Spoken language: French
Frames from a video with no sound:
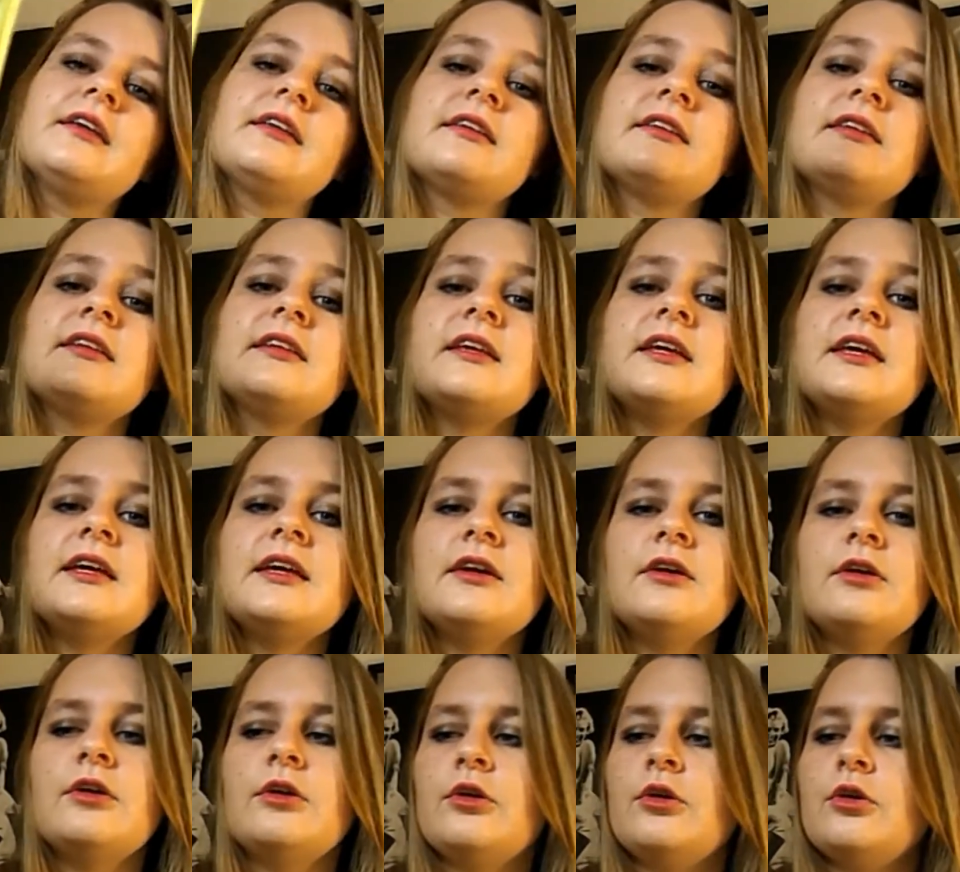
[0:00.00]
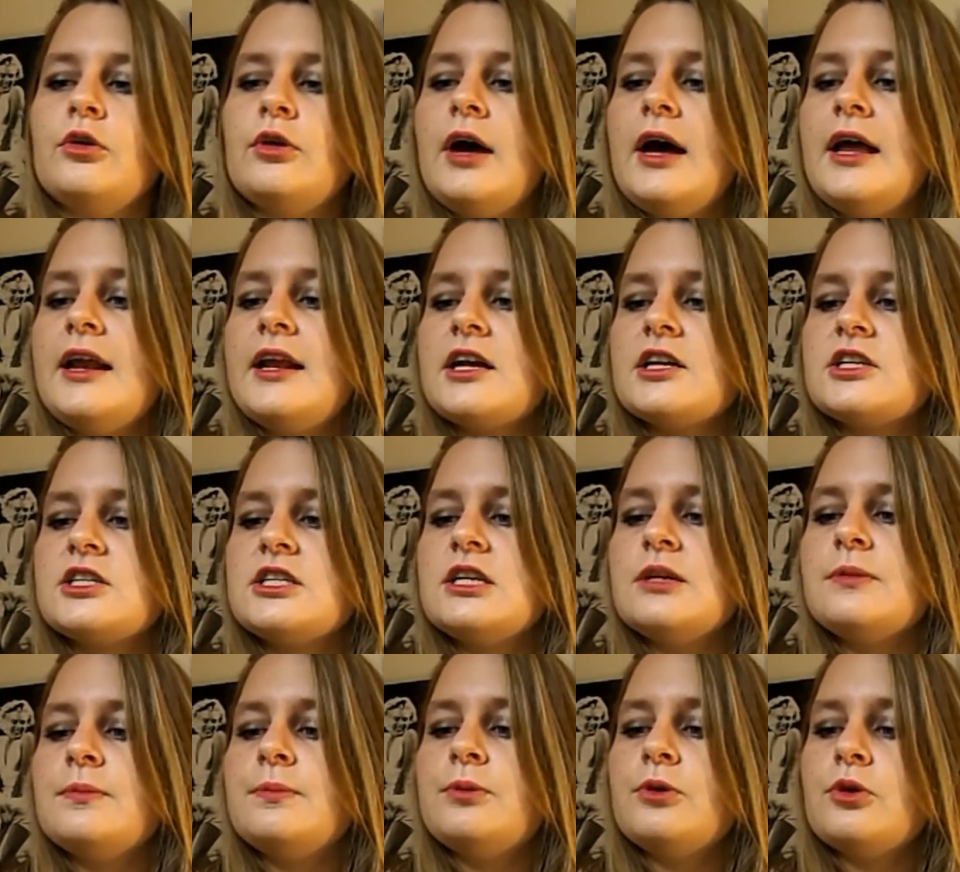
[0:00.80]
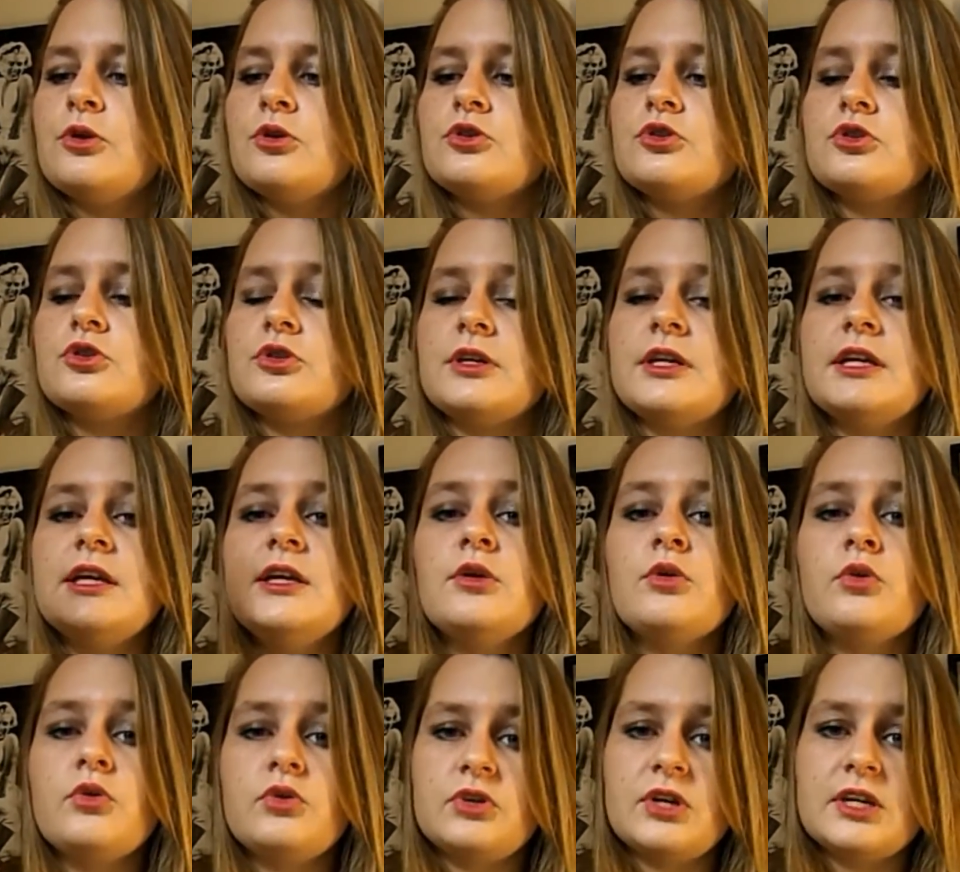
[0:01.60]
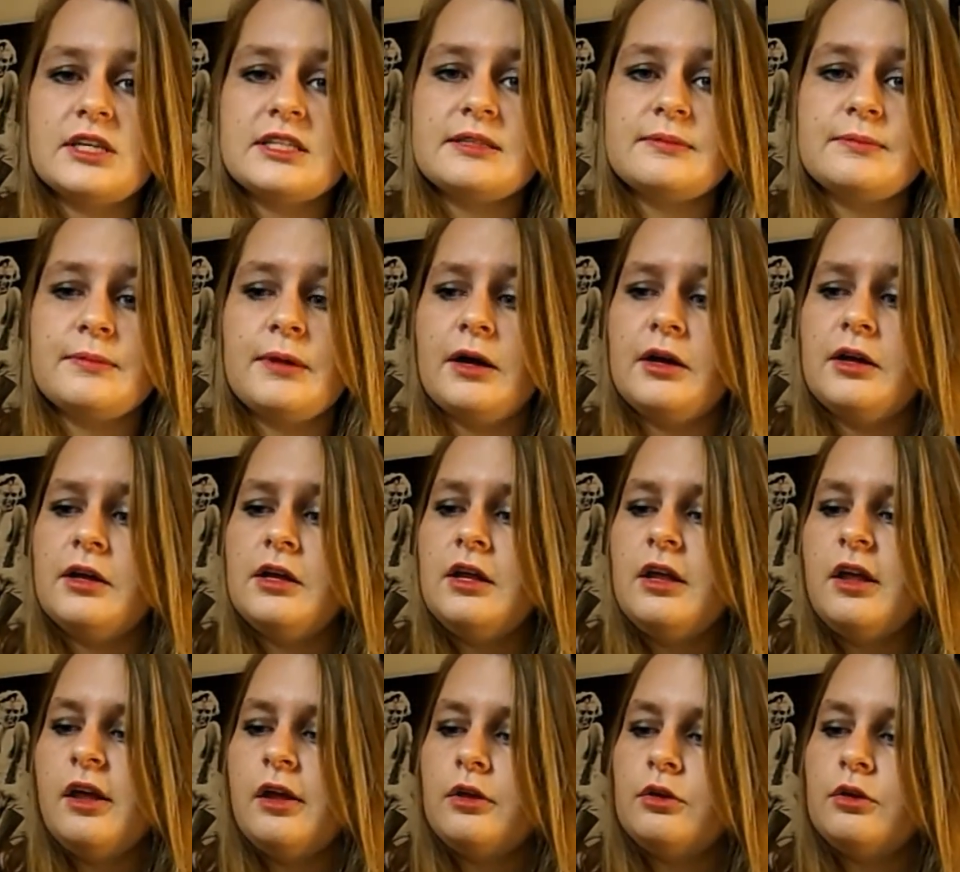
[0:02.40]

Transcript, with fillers: qui est euh, à l'argile blanche et au jasmin.